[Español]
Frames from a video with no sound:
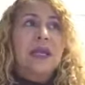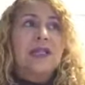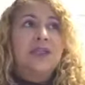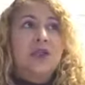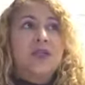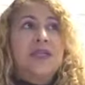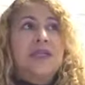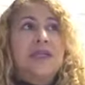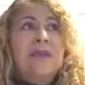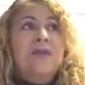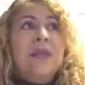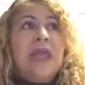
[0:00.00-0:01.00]
Entonces,
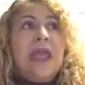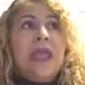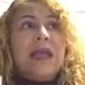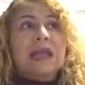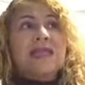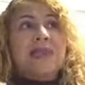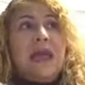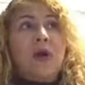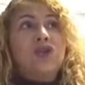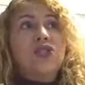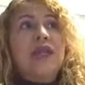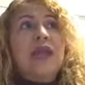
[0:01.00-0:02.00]
se
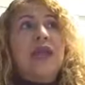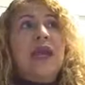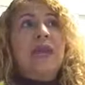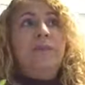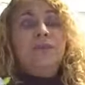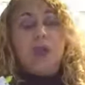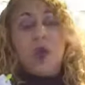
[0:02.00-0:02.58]
consigue